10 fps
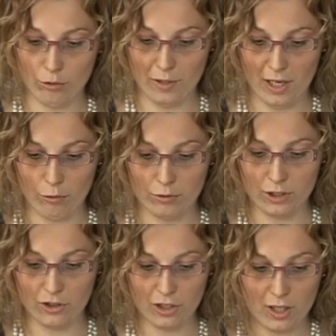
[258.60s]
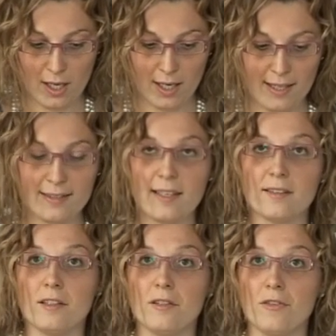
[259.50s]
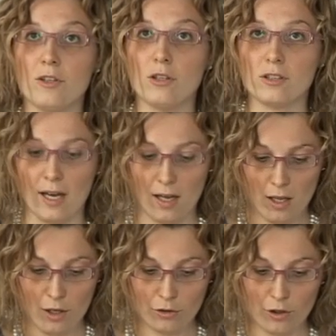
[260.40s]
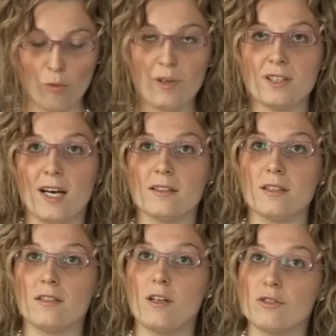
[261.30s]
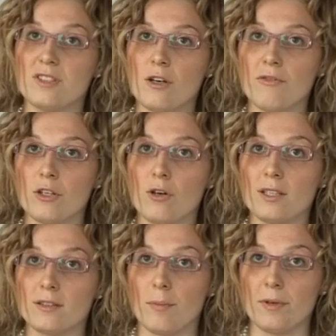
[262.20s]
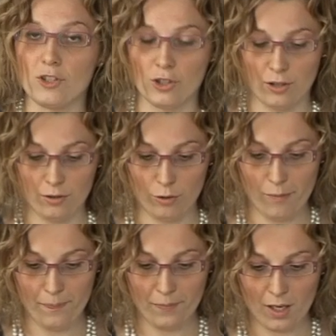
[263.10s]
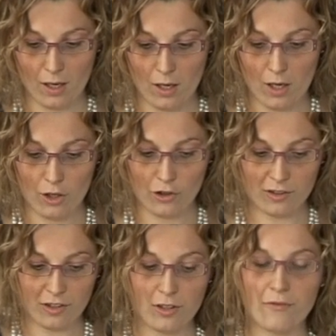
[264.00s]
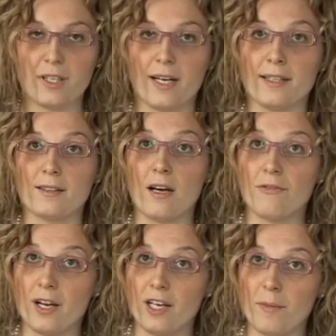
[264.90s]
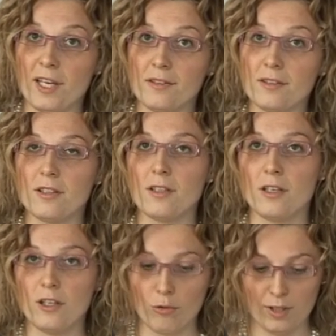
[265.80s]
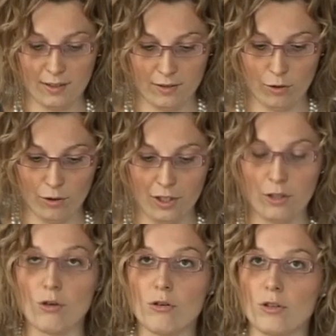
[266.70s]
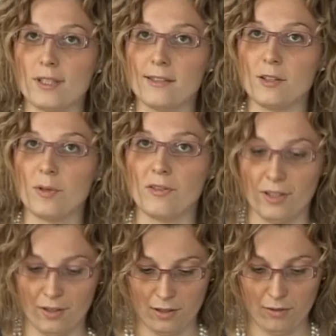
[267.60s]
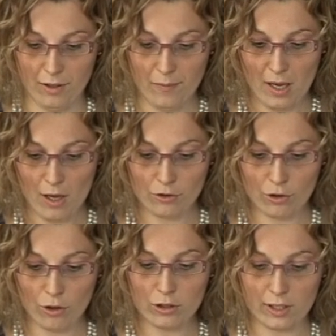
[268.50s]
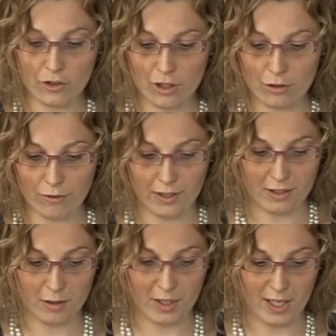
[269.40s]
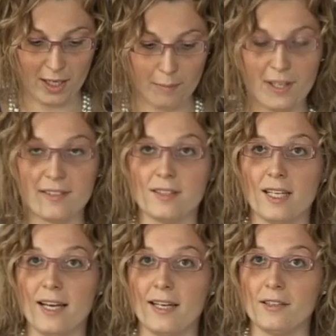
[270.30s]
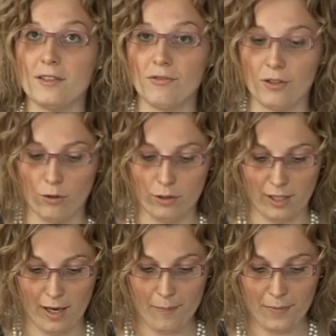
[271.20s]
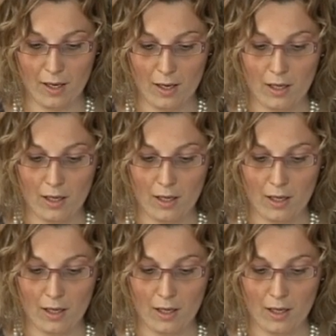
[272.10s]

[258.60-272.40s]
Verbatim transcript: e il 2011 le aziende in difficoltà sono aumentate dello 0,3%. Ciò significa che tra fallimenti, liquidazioni e concordati preventivi sono oltre 120.000 le imprese italiane in difficoltà,